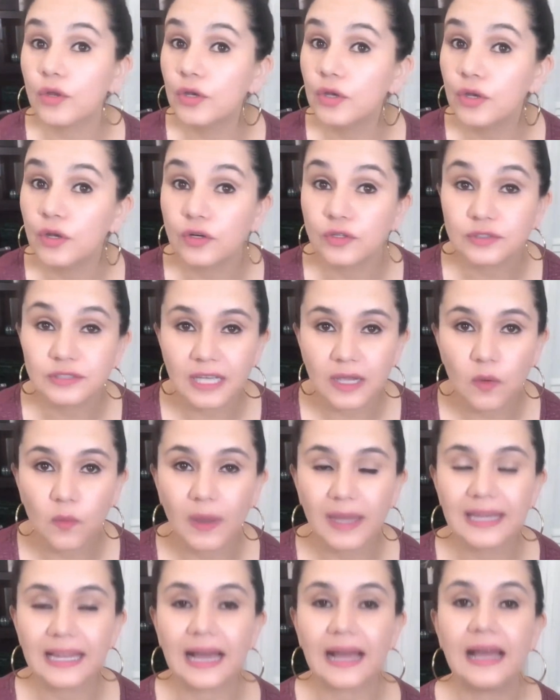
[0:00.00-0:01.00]
no se
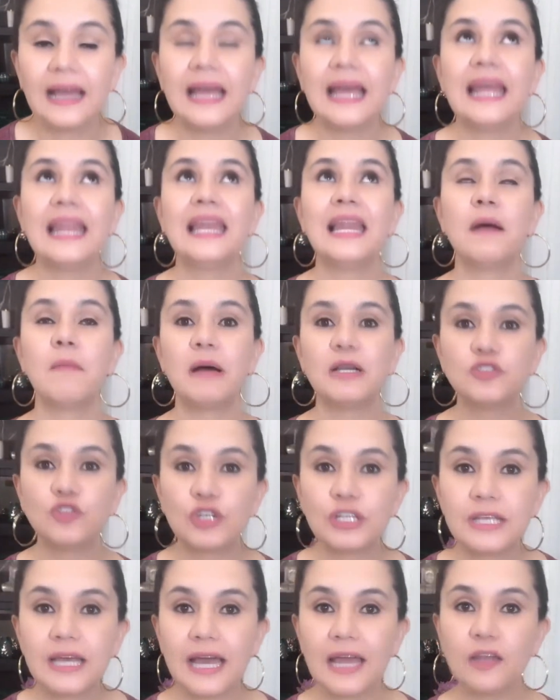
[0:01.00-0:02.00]
cuela. La
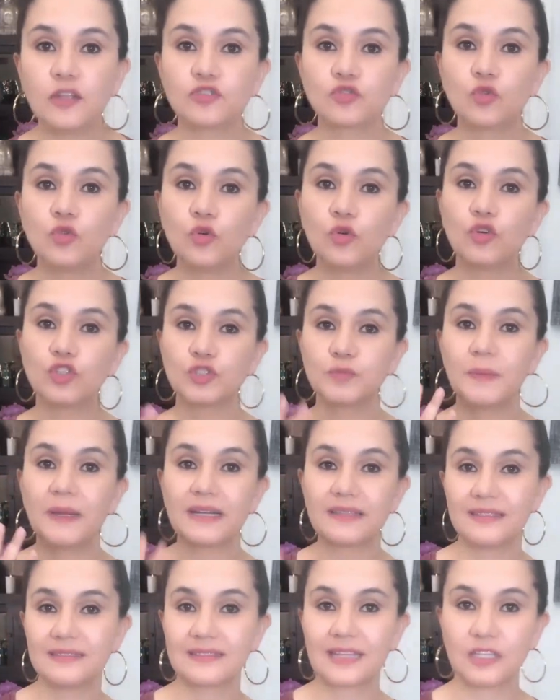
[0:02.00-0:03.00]
mayoría de los jugos
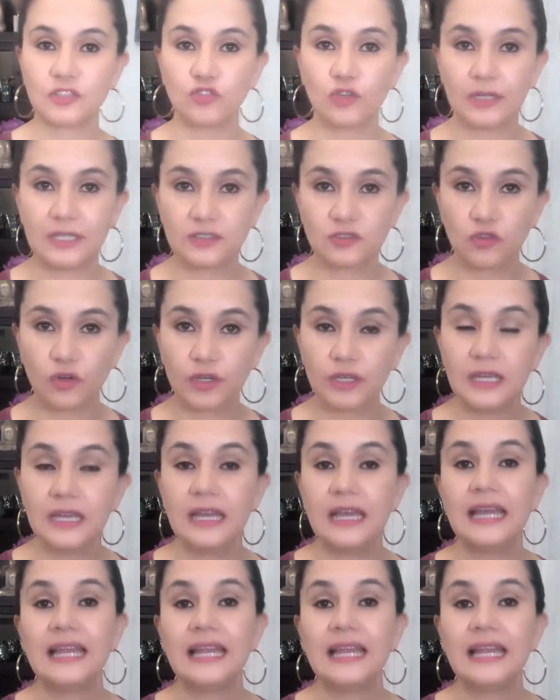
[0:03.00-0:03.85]
verdes que yo les doy,